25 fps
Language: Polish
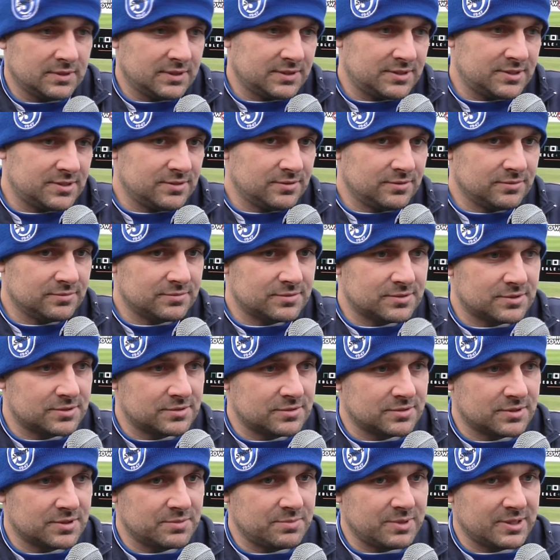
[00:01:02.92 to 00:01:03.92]
Znaczy, no,
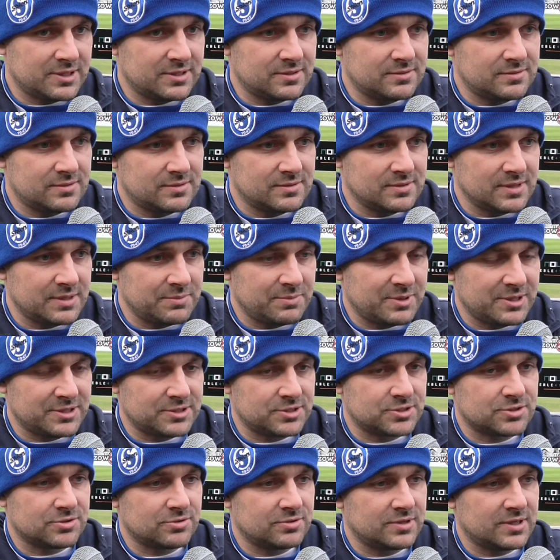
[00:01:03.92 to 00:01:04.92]
chyba najbardziej
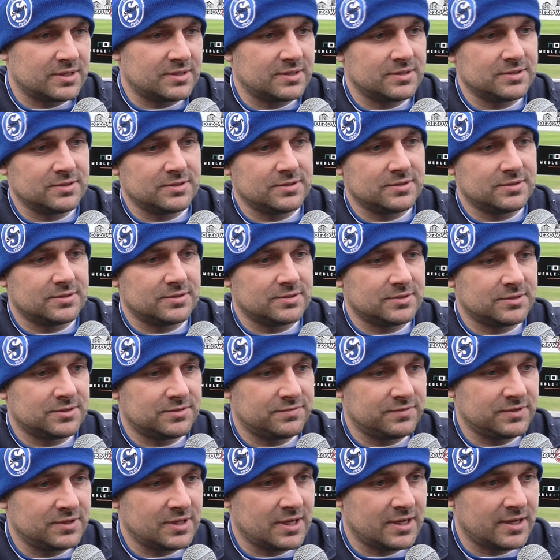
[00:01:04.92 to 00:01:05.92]
szkoda tej e,
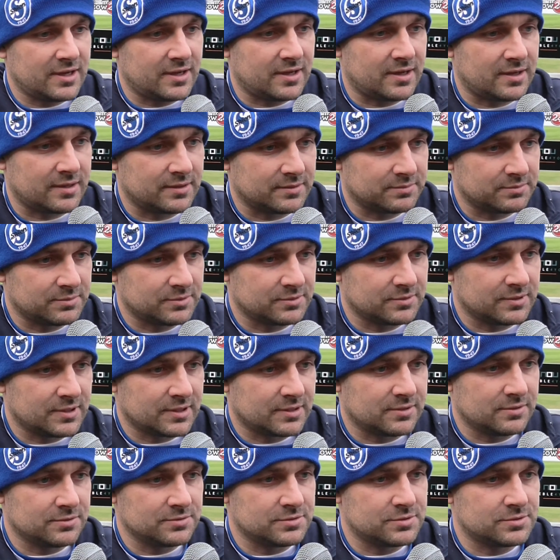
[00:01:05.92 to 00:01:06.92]
Świtaja, bo na
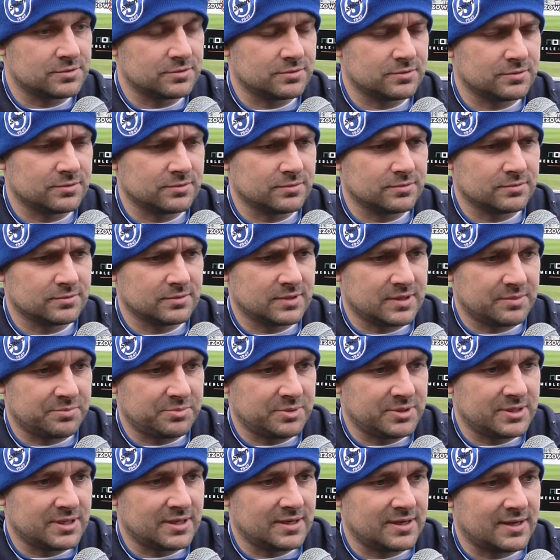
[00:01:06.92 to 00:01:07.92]
końcu
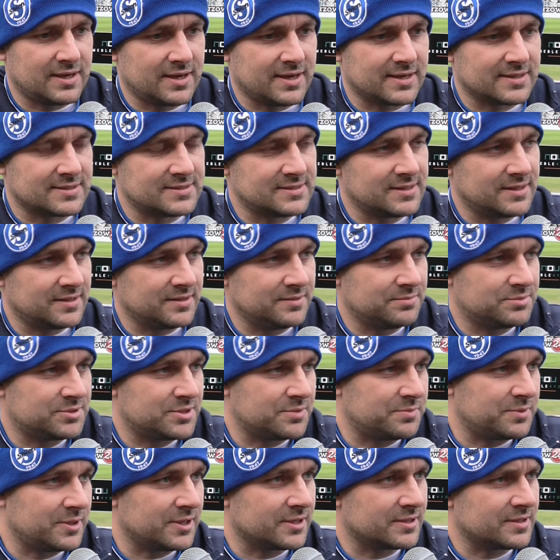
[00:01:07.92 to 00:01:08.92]
kapitalna akcja i
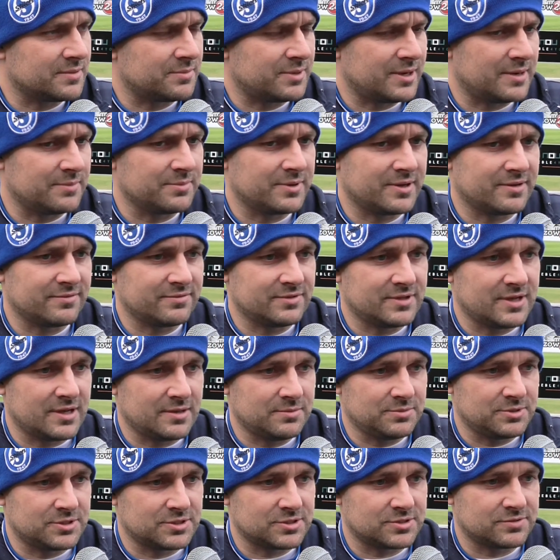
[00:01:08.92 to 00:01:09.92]
przepiękna bramka. Wydaje
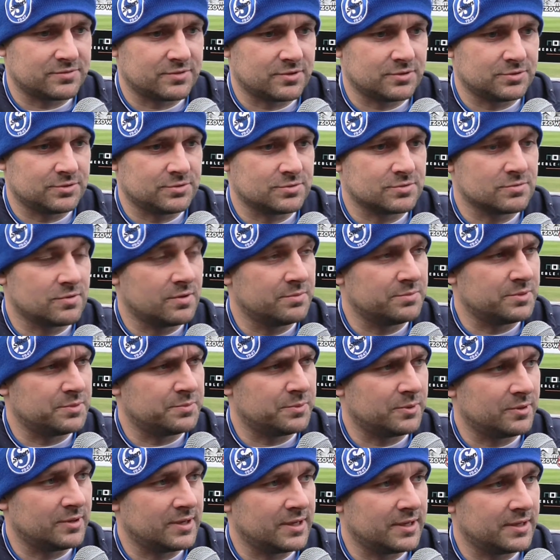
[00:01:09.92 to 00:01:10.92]
mi się, że wchodził z głębi
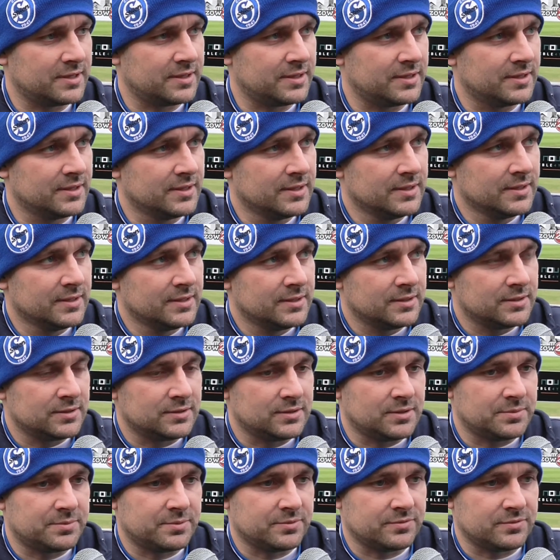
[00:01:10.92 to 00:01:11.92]
pola i
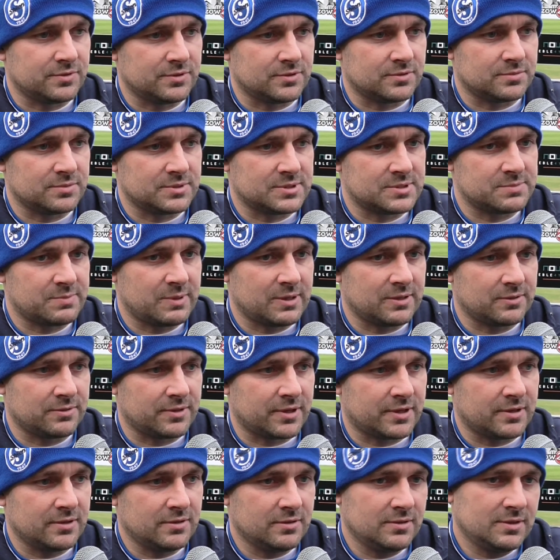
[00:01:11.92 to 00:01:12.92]
nie powinno być
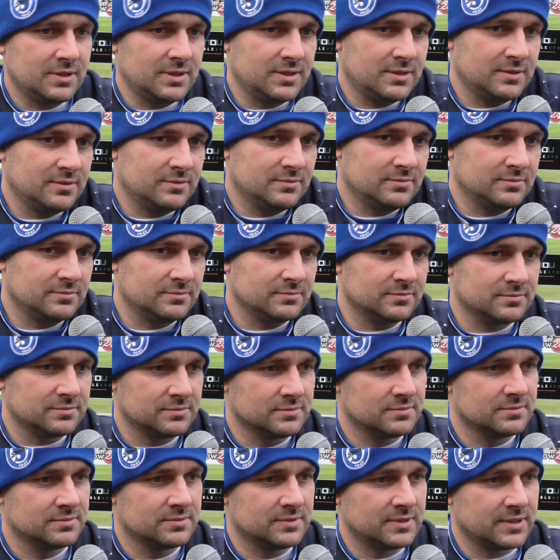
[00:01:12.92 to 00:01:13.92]
spalonego, ale no,
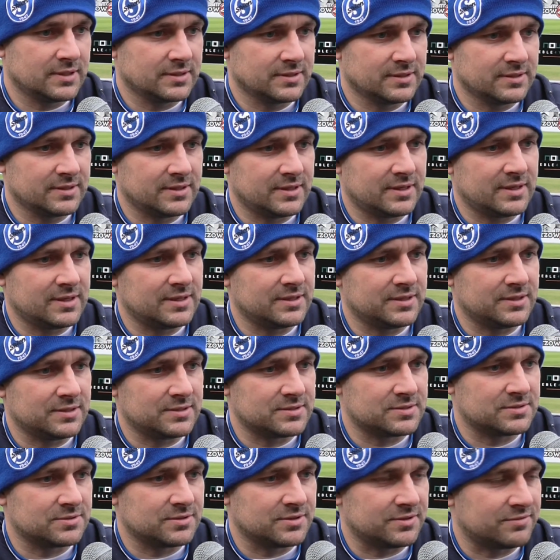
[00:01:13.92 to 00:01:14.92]
generalnie nie
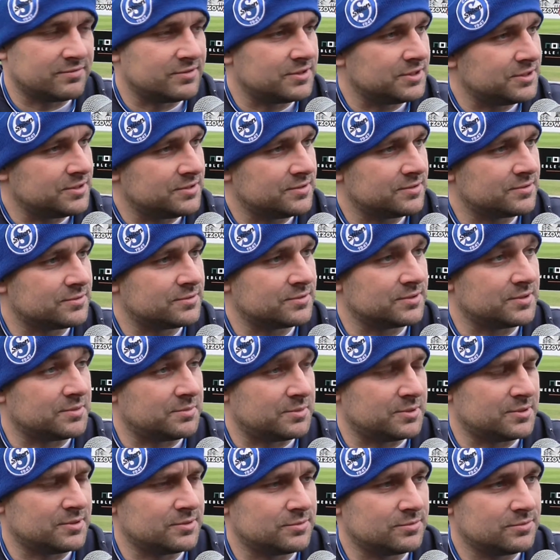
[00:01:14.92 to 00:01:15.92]
stoi w linii, no to nie
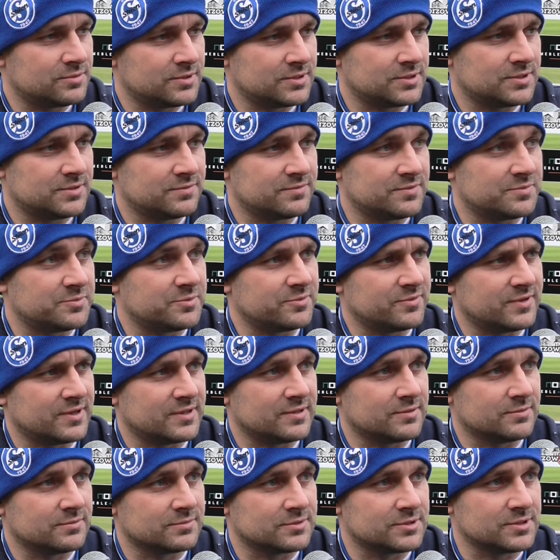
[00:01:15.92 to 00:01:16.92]
będę tutaj się
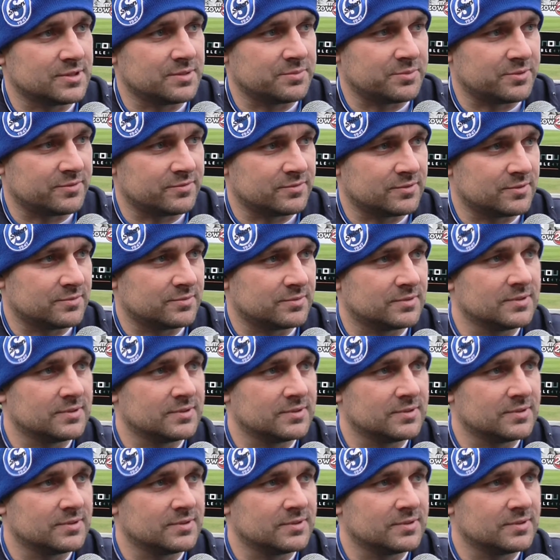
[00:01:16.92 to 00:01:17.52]
wypowiadał, czy na pewno